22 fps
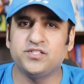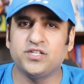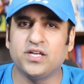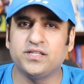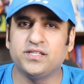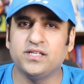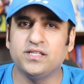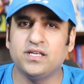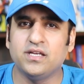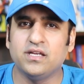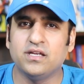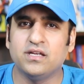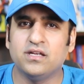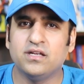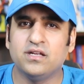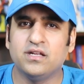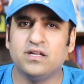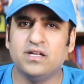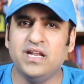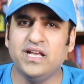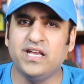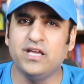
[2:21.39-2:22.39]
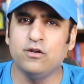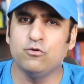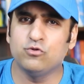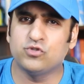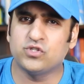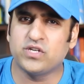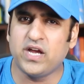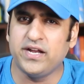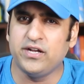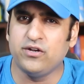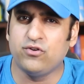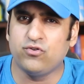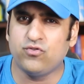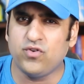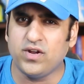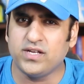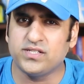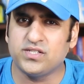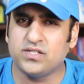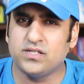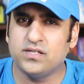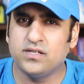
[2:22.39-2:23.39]
चाहती थी लेकिन उसका
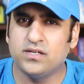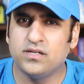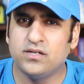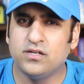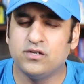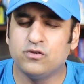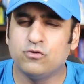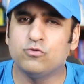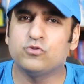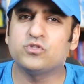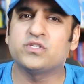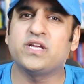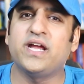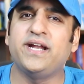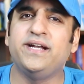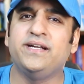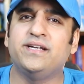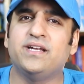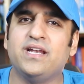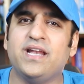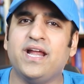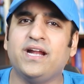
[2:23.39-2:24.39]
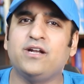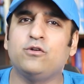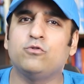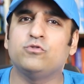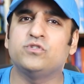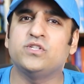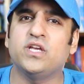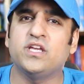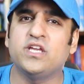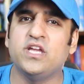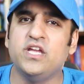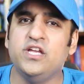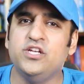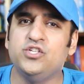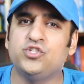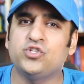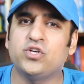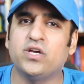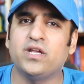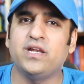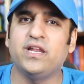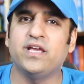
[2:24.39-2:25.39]
इंटरेस्ट उसका इंटेलेक्ट उसे खींच
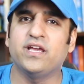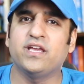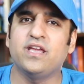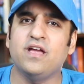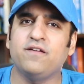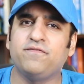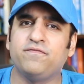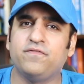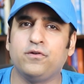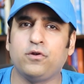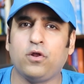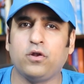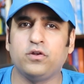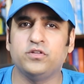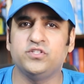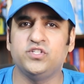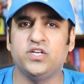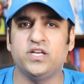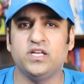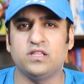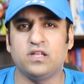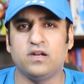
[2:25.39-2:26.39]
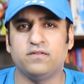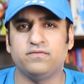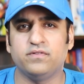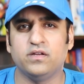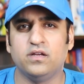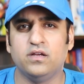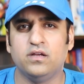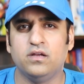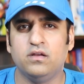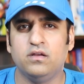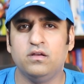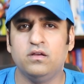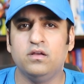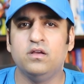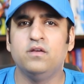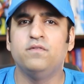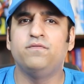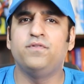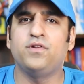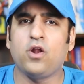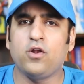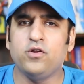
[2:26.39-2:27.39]
कर ले गया फिलोलॉजी की तरफ
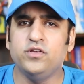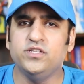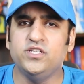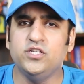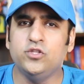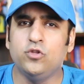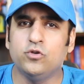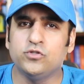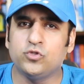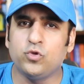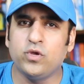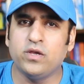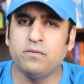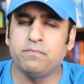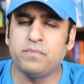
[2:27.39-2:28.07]
फिलोलॉजी दोस्तों एक